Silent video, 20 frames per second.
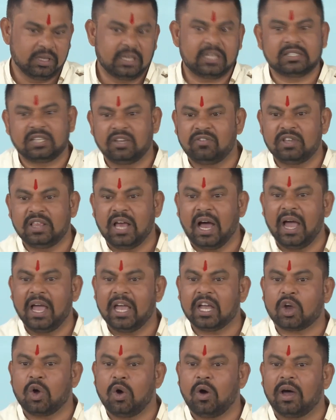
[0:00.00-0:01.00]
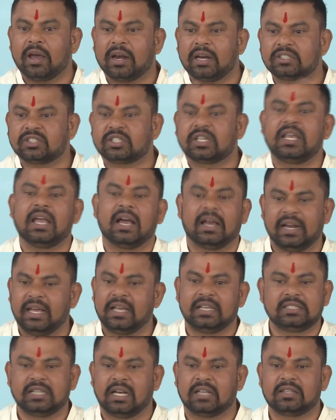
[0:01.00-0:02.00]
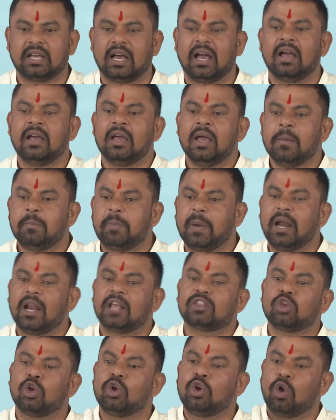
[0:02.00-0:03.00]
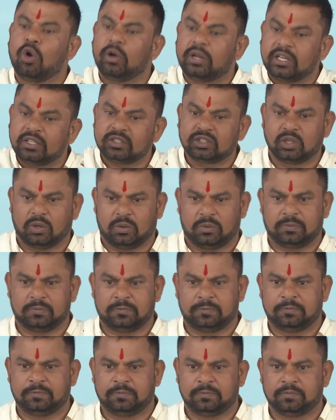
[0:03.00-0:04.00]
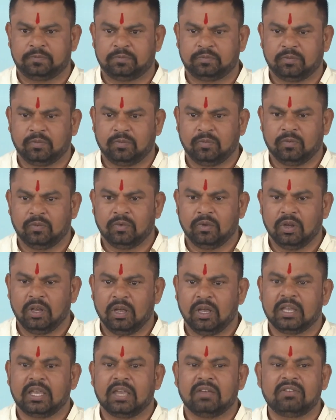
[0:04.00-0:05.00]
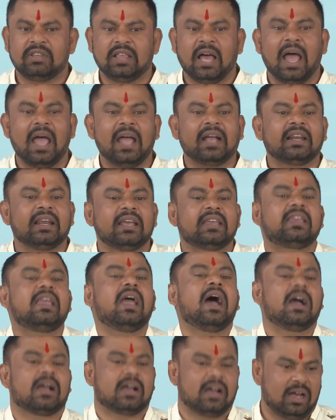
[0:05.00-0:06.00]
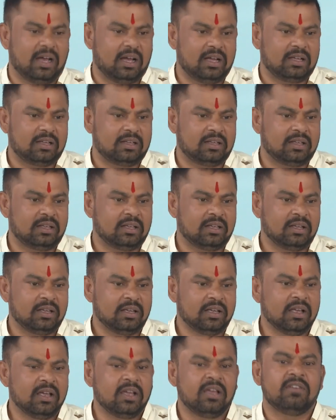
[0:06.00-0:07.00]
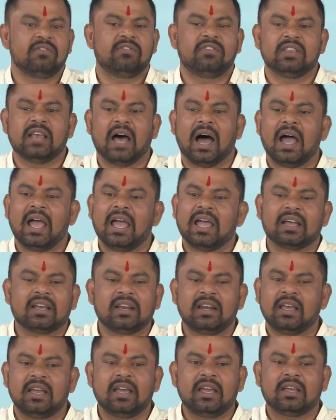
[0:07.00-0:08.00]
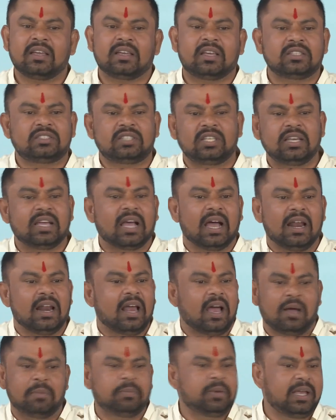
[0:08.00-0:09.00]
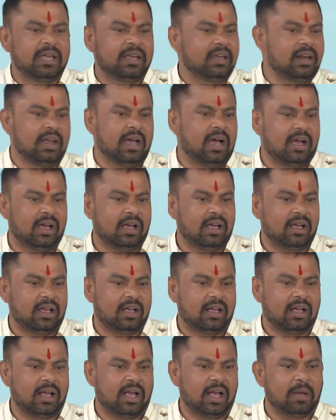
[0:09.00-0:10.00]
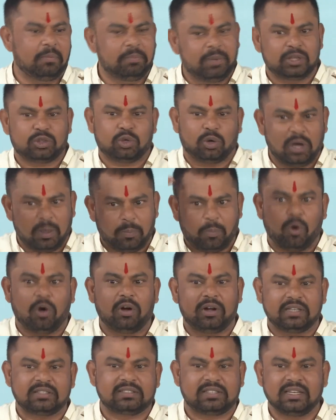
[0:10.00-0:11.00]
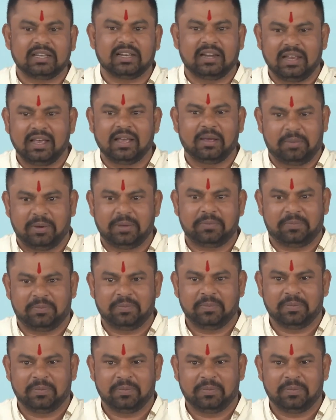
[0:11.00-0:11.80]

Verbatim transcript: किसी विधायक को अरेस्ट किया नहीं जाता पहले तो नोटिस दो कि विधायक ने क्या कहा विधायक ने किसी का नाम नहीं लिया हम भी थोड़ा पॉलिटिक्स सीख लिए अभी